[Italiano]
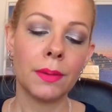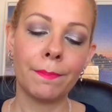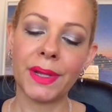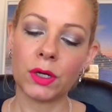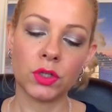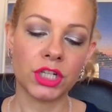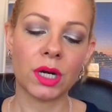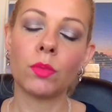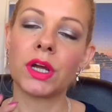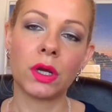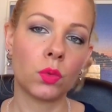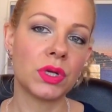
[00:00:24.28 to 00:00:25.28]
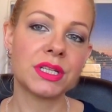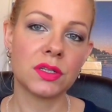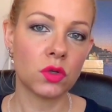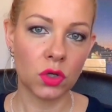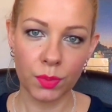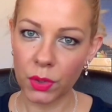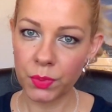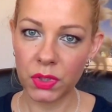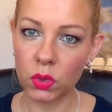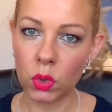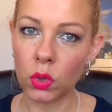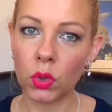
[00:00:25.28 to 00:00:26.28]
però diciamo che questi sono
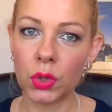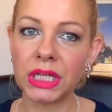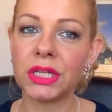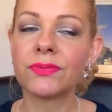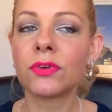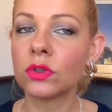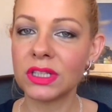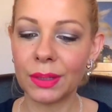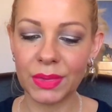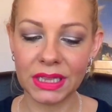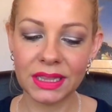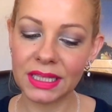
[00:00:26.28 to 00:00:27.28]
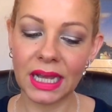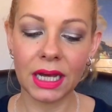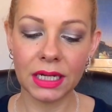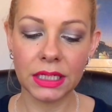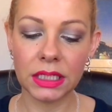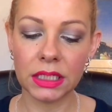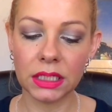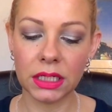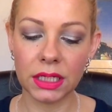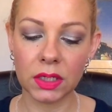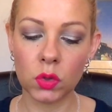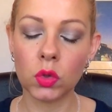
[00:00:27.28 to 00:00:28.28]
proprio i fondamentali
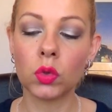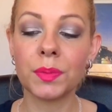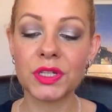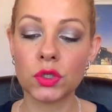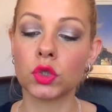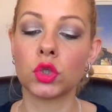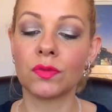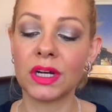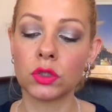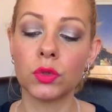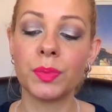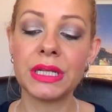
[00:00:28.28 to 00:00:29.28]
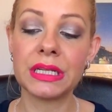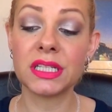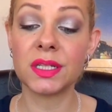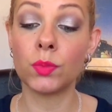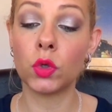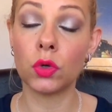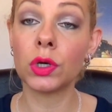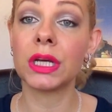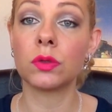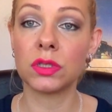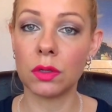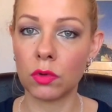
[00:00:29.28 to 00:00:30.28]
con cui mi sto trovando benissimo o che
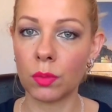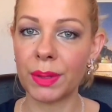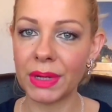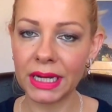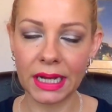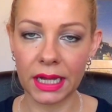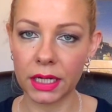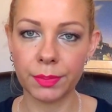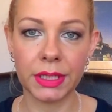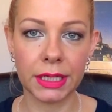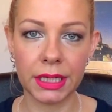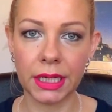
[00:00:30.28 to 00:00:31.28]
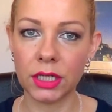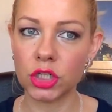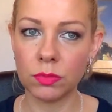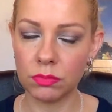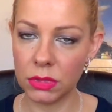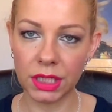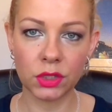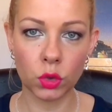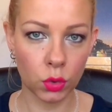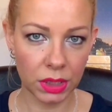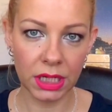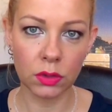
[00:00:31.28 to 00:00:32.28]
non devono mai mancare perché
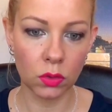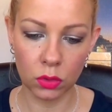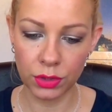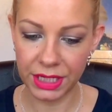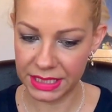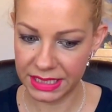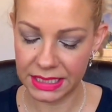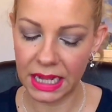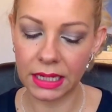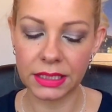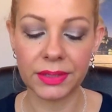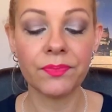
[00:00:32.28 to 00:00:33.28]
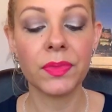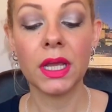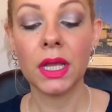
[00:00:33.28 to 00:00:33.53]
ritornano ogni estate.